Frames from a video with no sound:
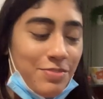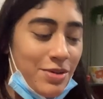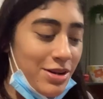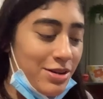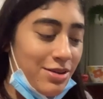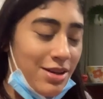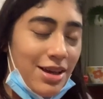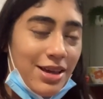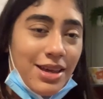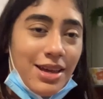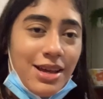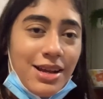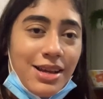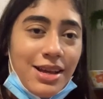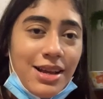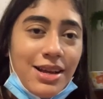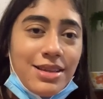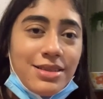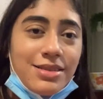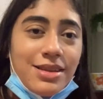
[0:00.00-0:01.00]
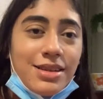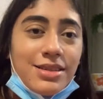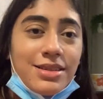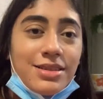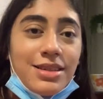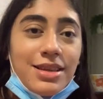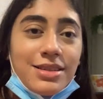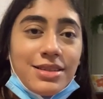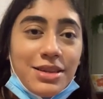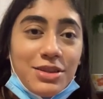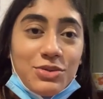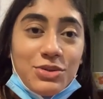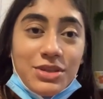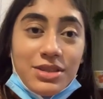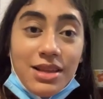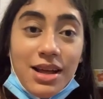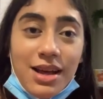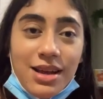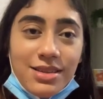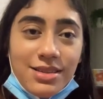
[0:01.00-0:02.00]
pero que quiere que la ensaye si es que eso
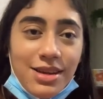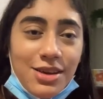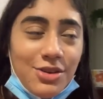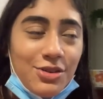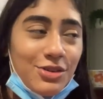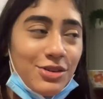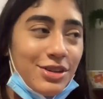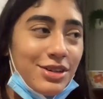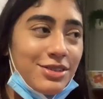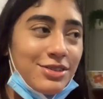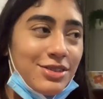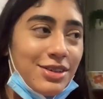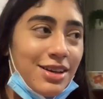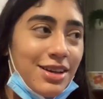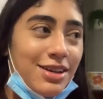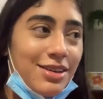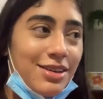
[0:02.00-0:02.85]
está dañado. Y yo que